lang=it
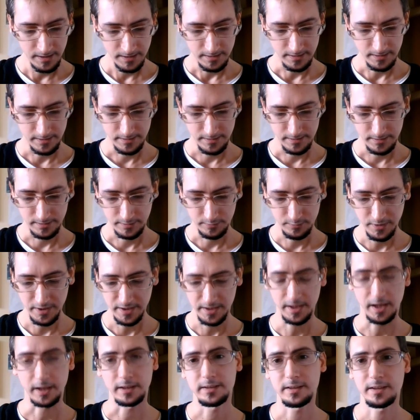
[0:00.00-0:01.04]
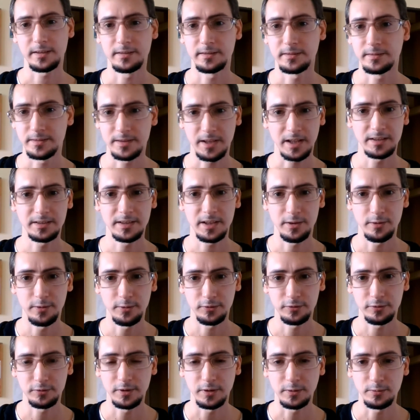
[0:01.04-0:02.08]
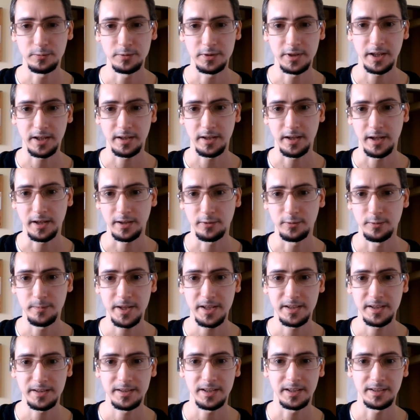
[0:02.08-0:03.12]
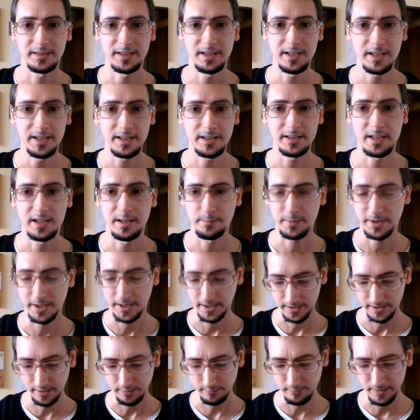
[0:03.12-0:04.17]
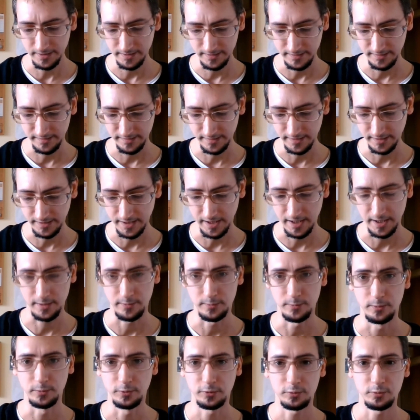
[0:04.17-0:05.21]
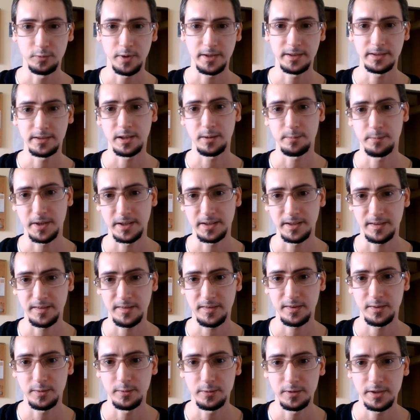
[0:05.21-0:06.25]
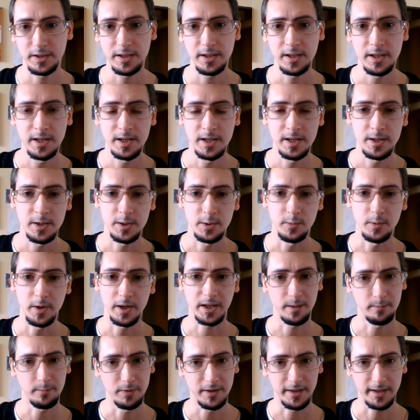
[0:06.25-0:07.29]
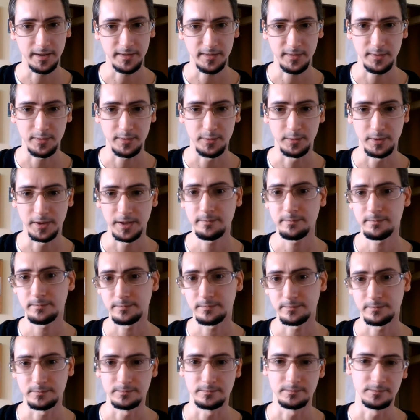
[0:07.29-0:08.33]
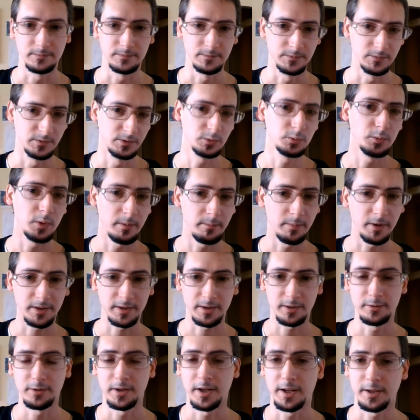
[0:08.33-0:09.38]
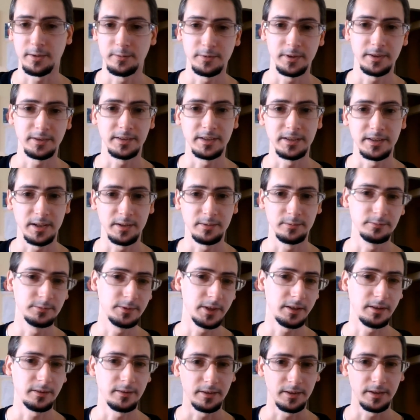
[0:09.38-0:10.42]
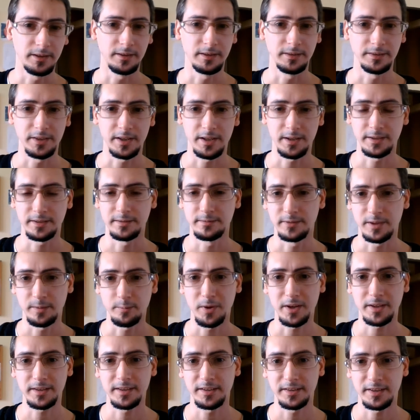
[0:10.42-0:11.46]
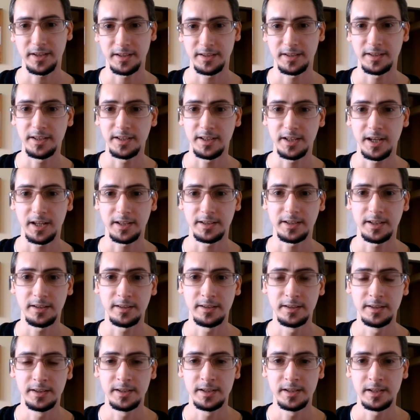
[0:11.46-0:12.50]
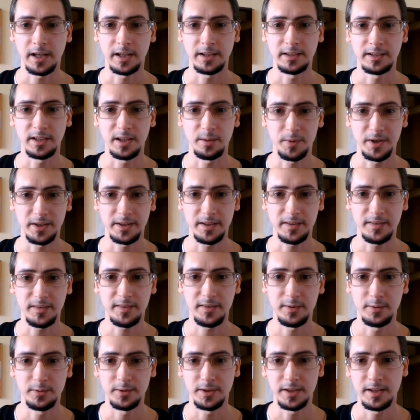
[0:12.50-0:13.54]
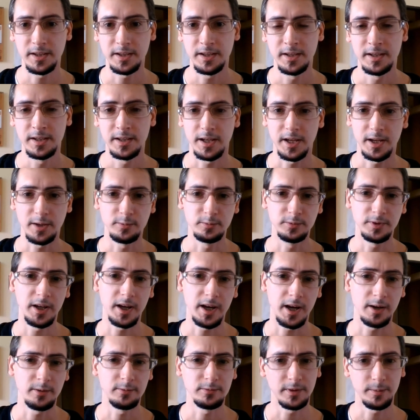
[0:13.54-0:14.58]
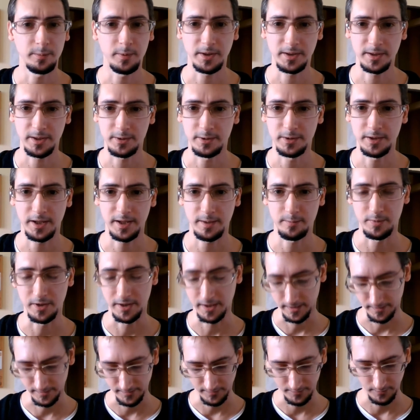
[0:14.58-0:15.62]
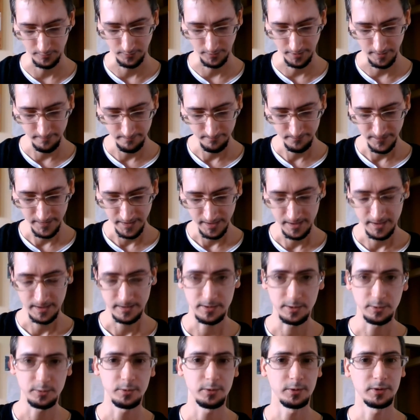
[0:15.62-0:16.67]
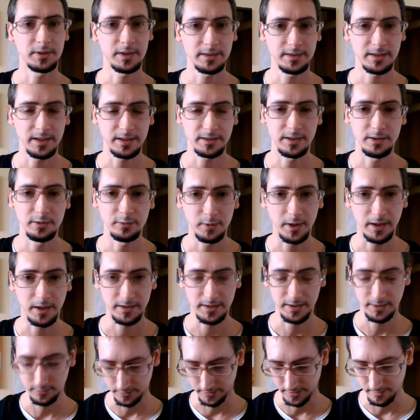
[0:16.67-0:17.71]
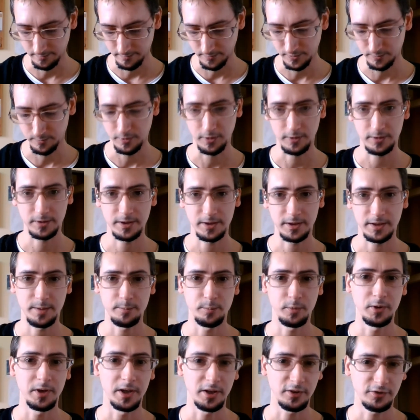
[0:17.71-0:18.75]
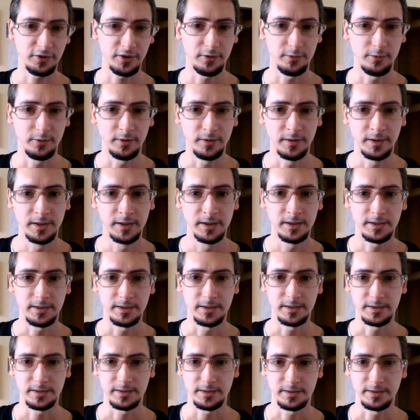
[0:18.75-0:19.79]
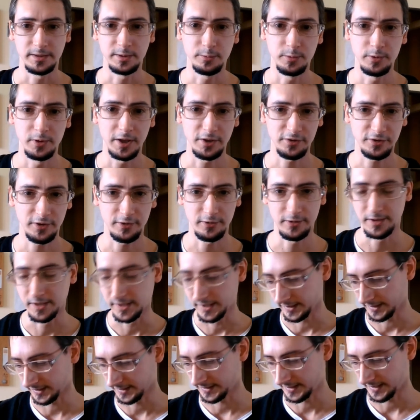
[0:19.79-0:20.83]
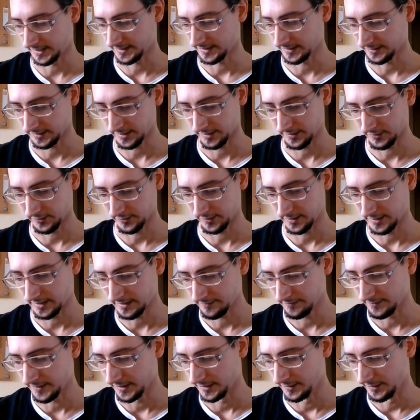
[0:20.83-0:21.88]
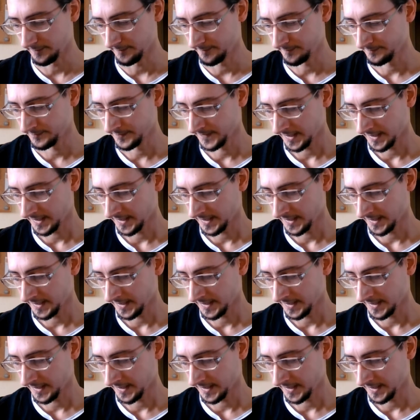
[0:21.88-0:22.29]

Eh, qui tratterò solo alcuni argomenti attinenti alla meccanica quantistica o sue interpretazioni o anche applicazioni, due in particolare, una, una, eh, sarà, una parte sarà dedicata a interpretazioni e una a una particolare applicazione, di cui ho trattato in due articoli del mio blog che poi lascerò, eh, di cui lascerò il link nella descrizione del video.